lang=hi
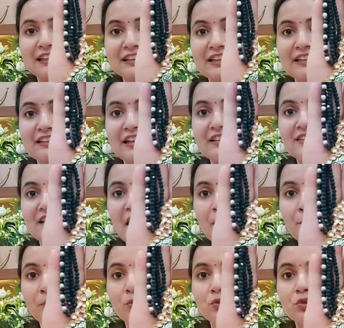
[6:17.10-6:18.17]
अच्छा लगता है इसके आप
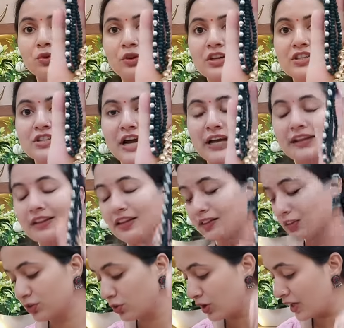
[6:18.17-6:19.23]
मोतियों की शाइन देख
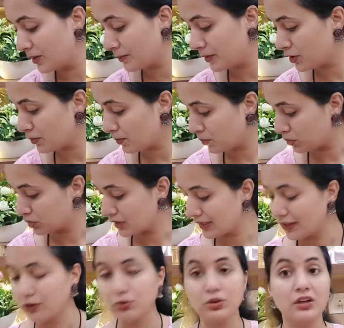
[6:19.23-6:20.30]
सकते हो इनमें जो मोती
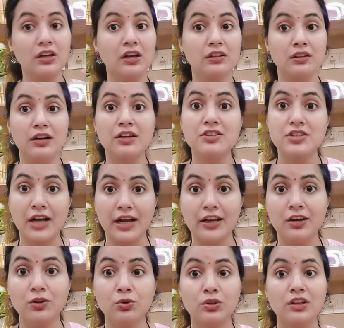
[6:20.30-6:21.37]
लगे होते हैं ना ये इतने
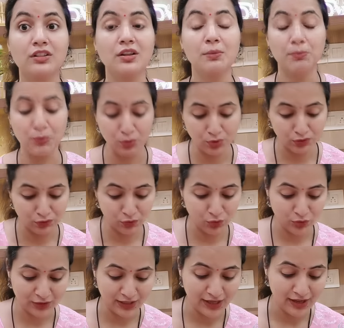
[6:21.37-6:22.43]
शाइनी होते हैं इतने ब्यूटीफुल
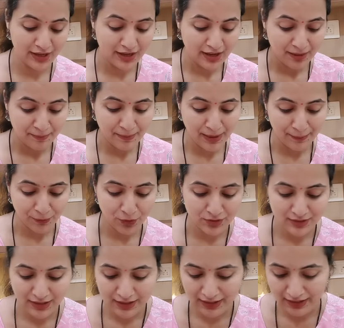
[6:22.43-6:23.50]
होते हैं मैं आपको
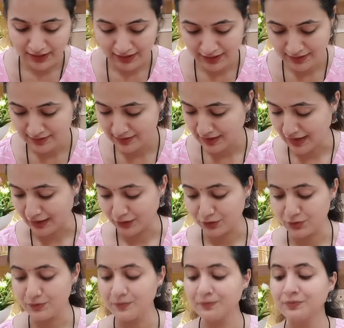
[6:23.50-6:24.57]
इसके इयर दिखाती
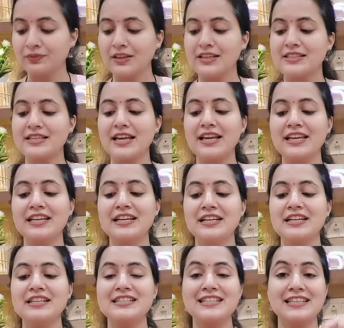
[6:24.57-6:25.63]
हूँ इसके
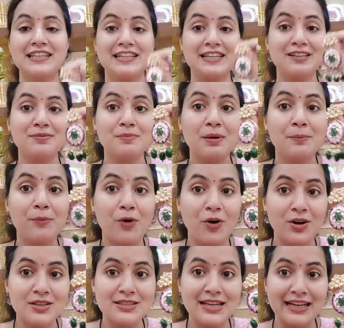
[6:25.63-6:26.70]
इयर रिंग्स मैं
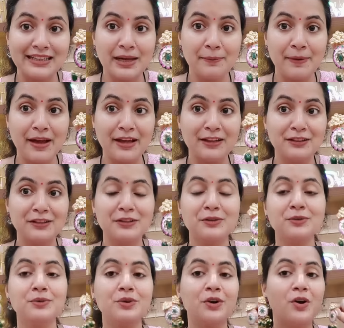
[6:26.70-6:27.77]
बहुत ज़्यादा पहनती
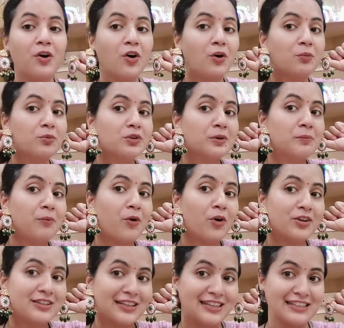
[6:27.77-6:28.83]
हूँ और मुझे
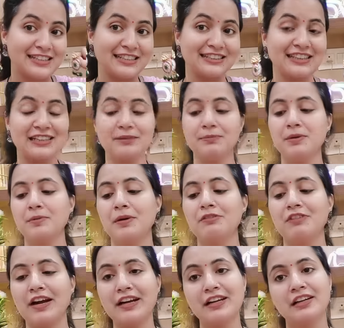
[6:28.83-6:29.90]
बहुत ज़्यादा अच्छे लगते हैं जब भी मैं
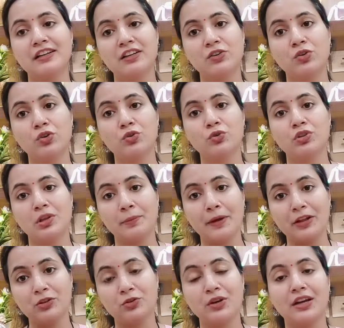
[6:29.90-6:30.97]
वाइट कलर की कोई कुर्ती
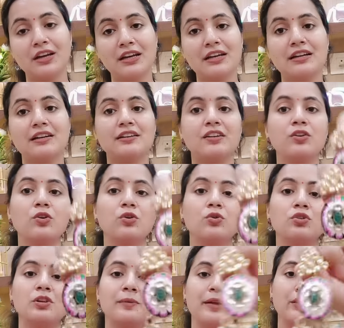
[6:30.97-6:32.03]
पहनती हूँ या ग्रीन कलर की कोई
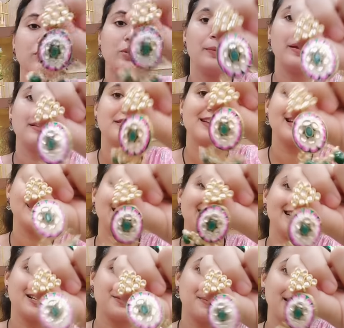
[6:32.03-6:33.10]
कुर्ती पहनती हूँ ना मैं इसके
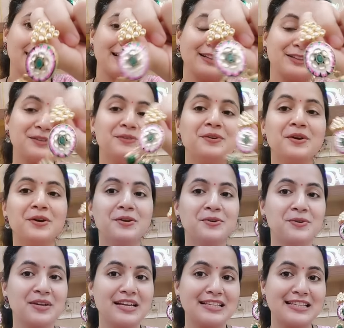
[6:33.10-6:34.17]
इयर पहन लेती हूँ
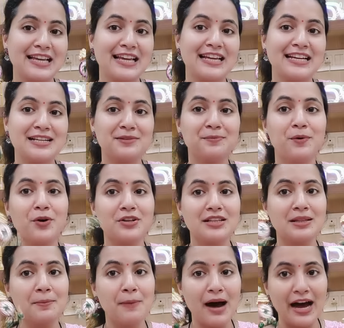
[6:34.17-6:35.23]
क्योंकि इसके इयर बहुत
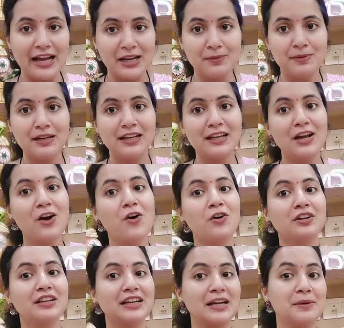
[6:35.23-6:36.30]
ज़्यादा भारी भी नहीं है और
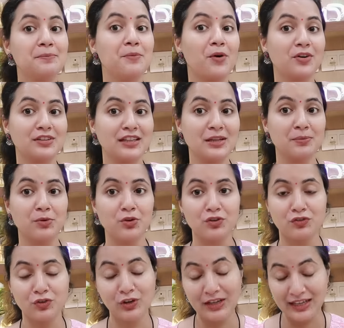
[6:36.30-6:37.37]
दिखने में बहुत ज़्यादा
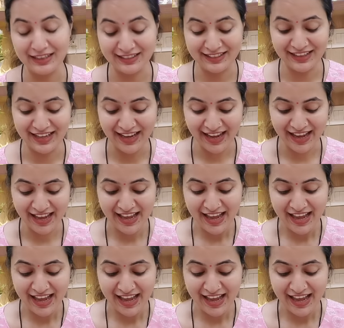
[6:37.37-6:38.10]
ब्यूटीफुल लगते हैं